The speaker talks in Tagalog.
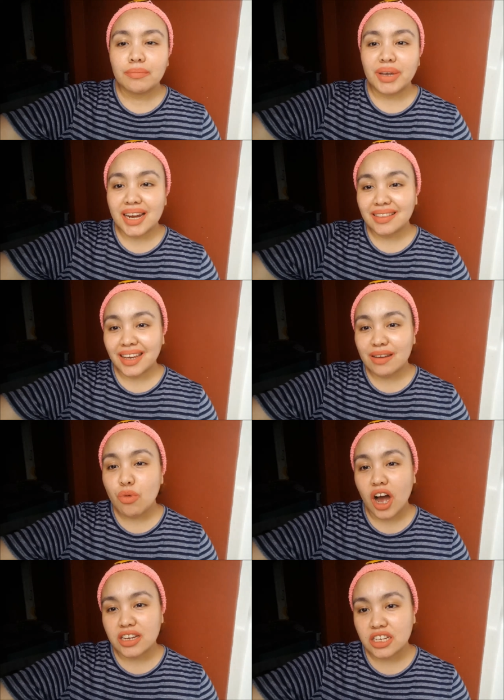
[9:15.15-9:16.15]
Biglang tingin
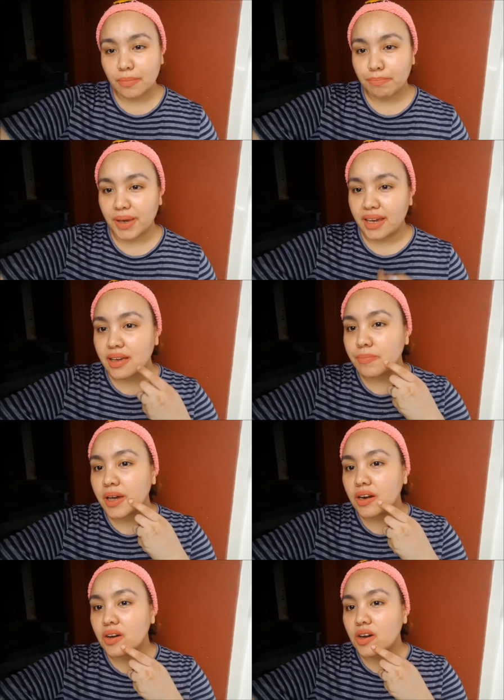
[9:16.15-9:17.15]
mukha siyang pink,
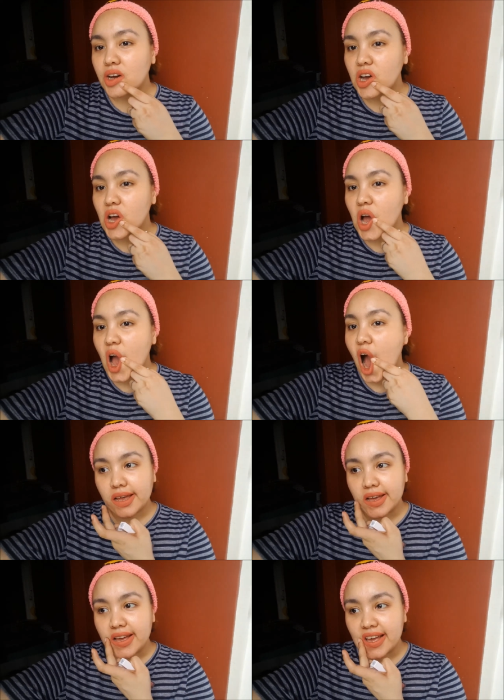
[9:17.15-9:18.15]
pero
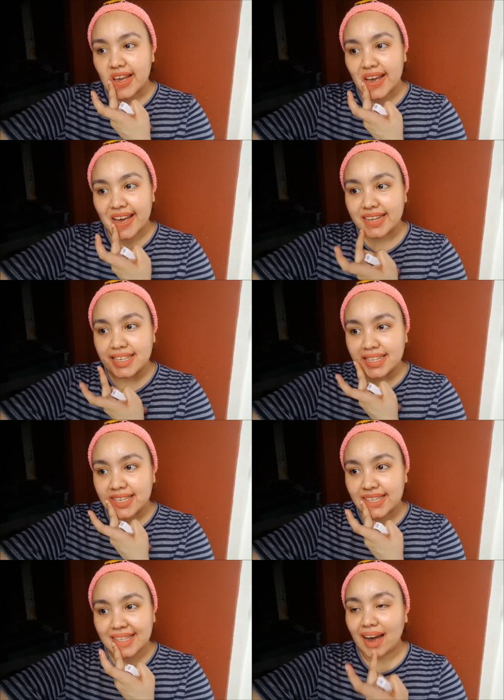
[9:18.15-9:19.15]
uh, honestly,
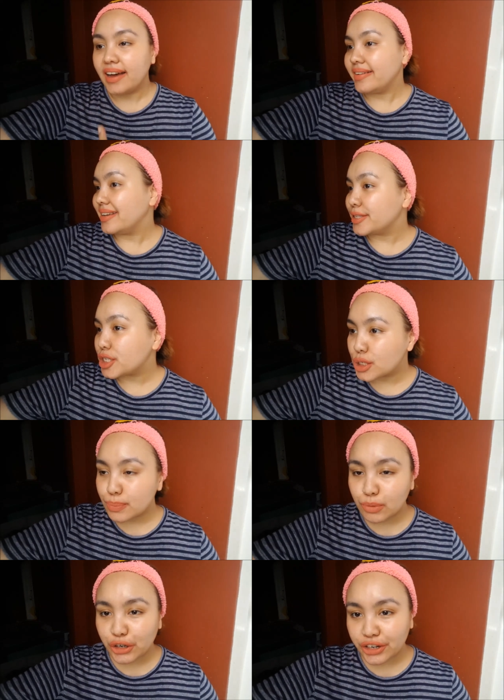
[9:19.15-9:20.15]
it's not. It's
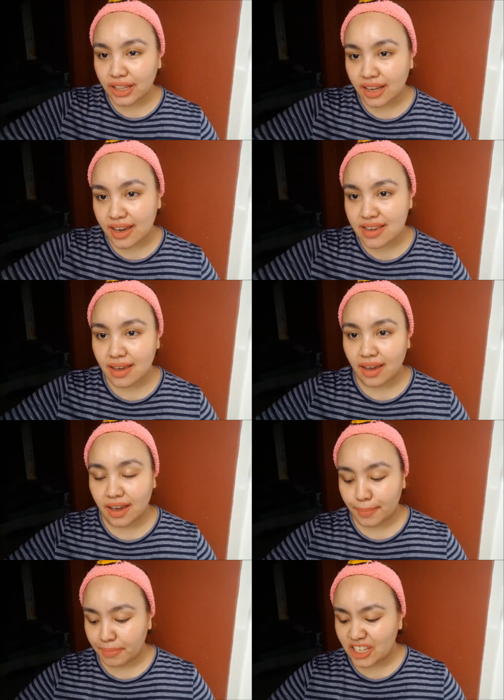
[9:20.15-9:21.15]
more like
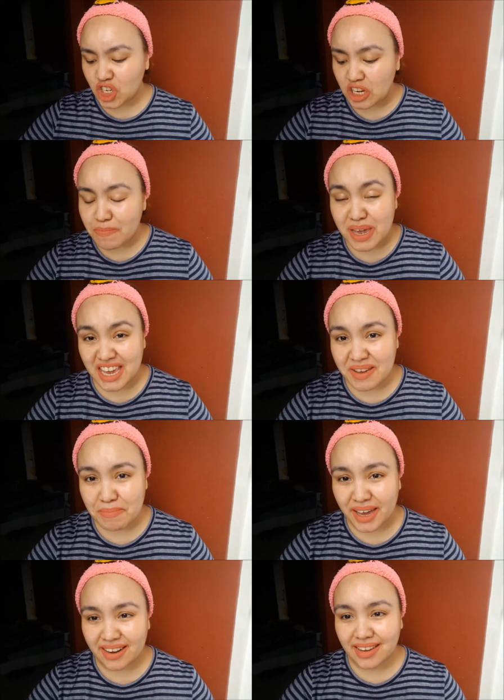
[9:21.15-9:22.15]
a peachy pink,
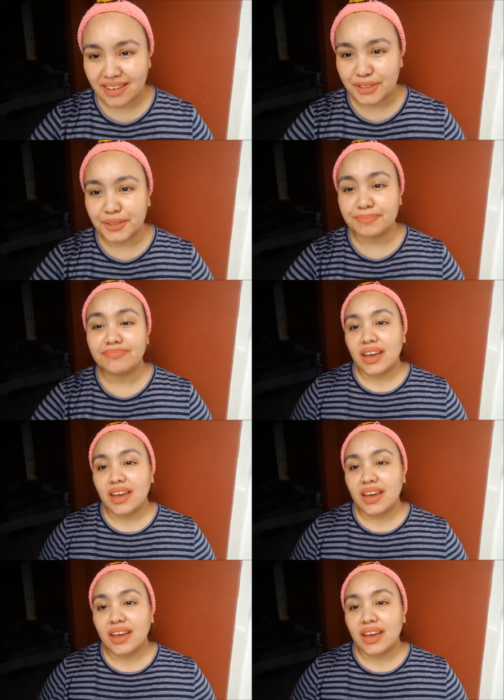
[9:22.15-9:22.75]
parang ganun.